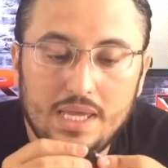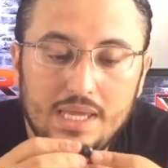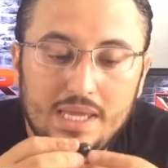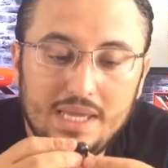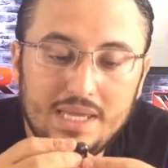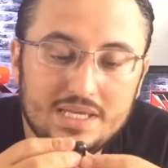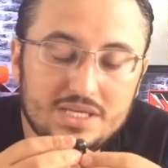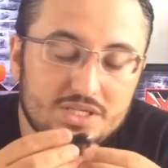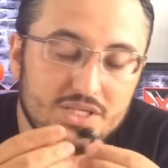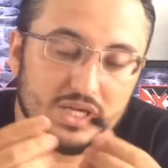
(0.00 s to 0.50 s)

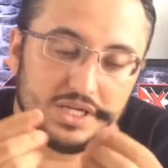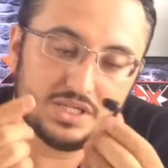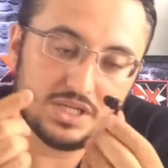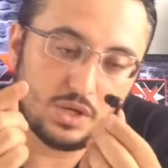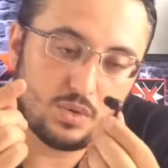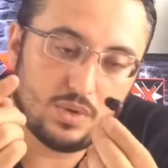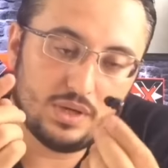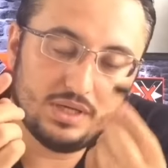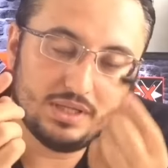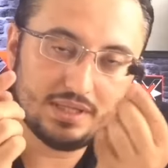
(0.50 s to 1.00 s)
E,
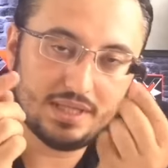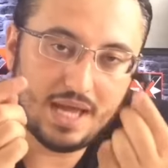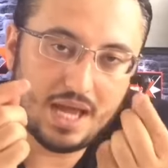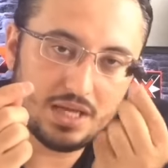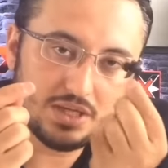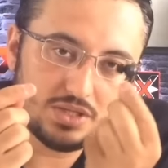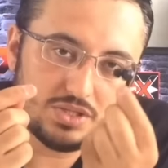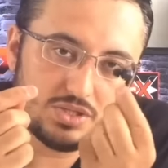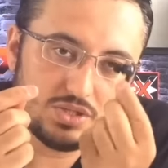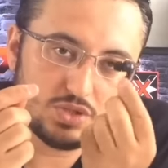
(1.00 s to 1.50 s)
gente, a
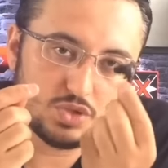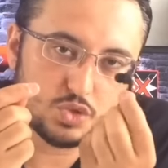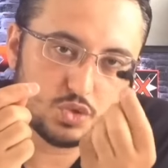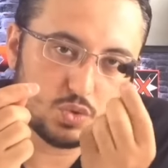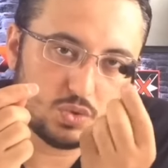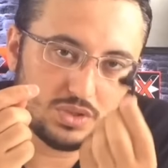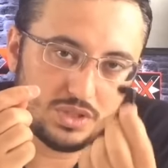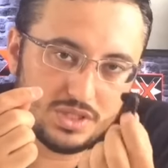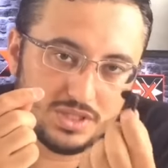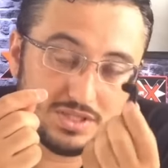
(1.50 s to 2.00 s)
qualidade de
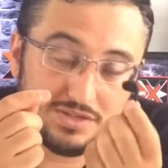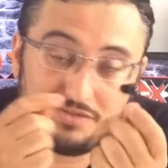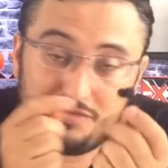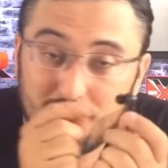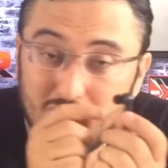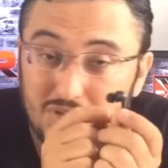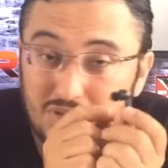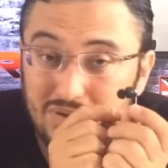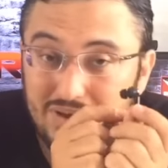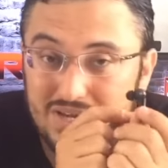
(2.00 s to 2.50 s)
som desse
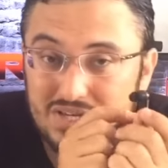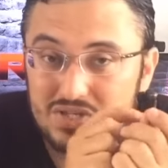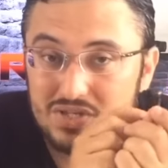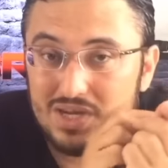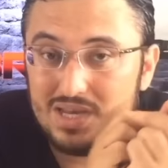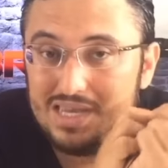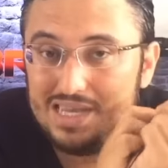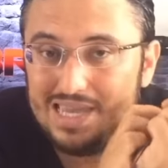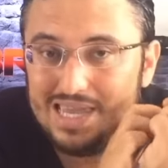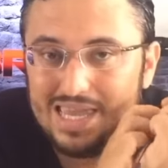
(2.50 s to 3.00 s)
fone eu
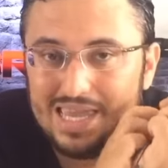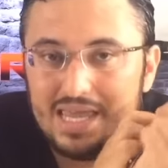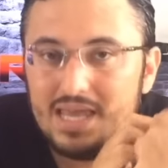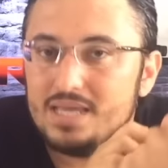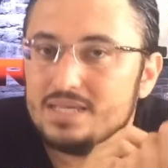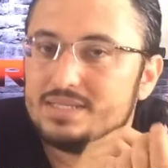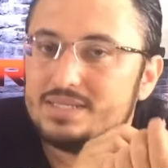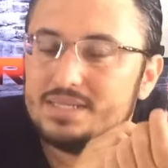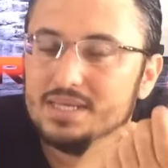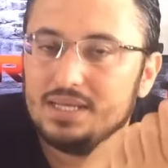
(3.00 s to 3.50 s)
achei
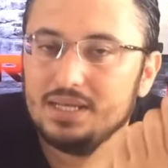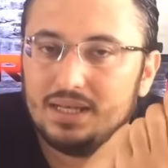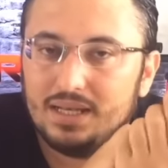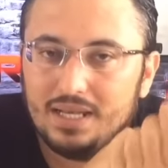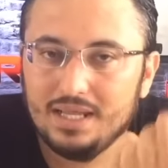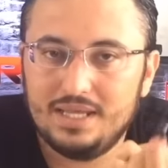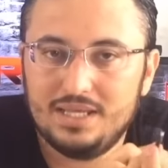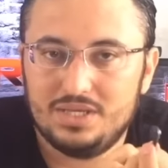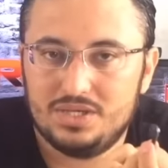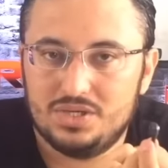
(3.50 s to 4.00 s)

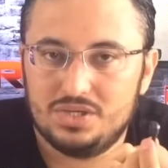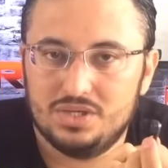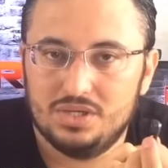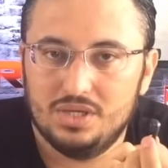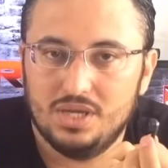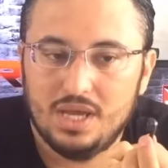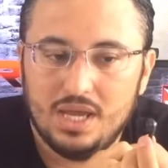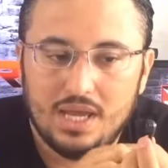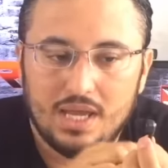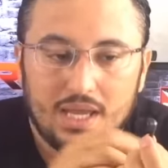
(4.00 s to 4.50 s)

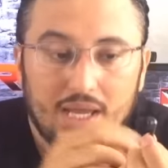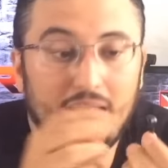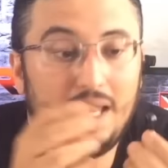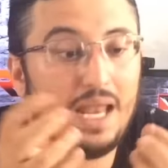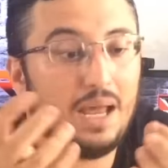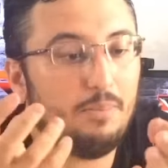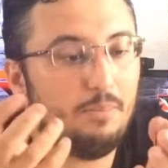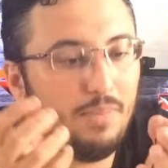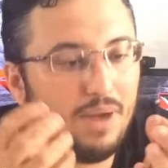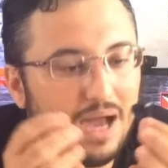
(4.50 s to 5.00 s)
excelente.
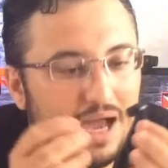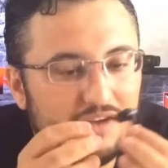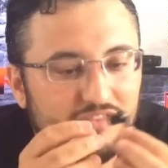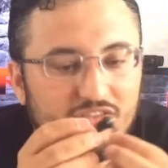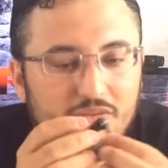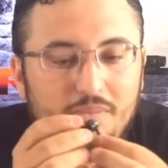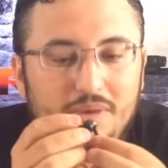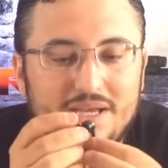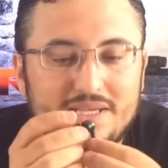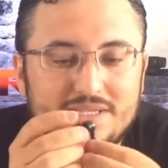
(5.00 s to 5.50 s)
Ele
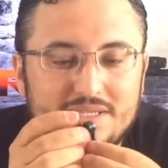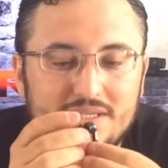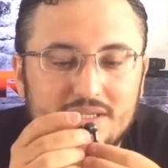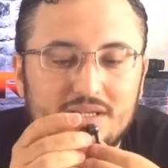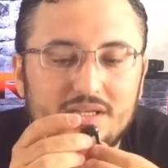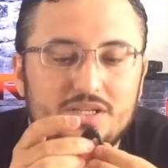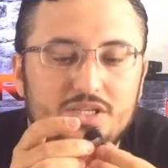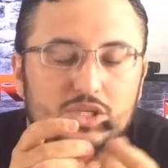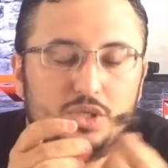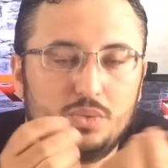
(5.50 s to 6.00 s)
abafa
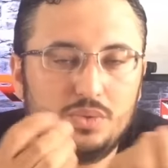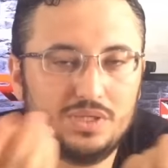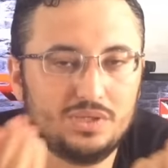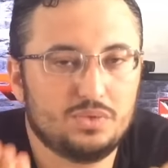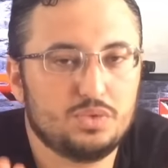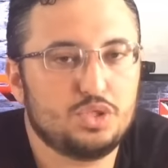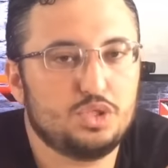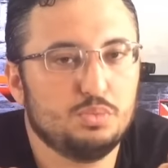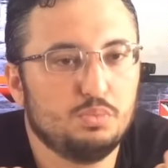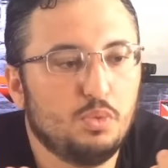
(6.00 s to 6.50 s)
bastante, eu
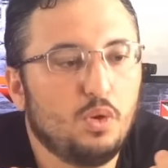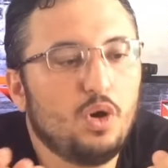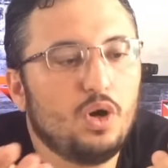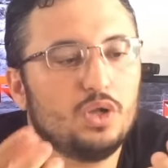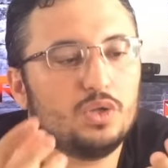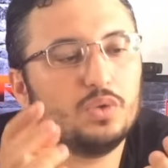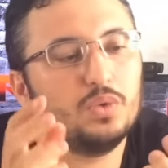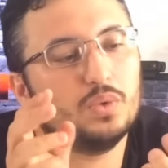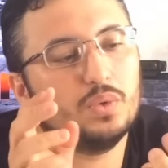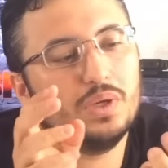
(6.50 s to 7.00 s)
ando de
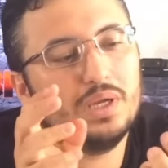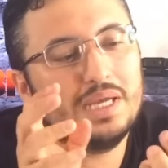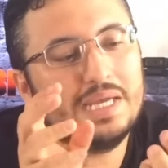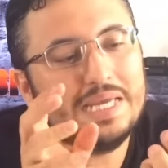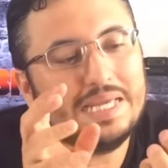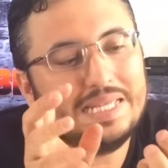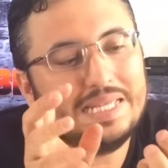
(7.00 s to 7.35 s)
moto.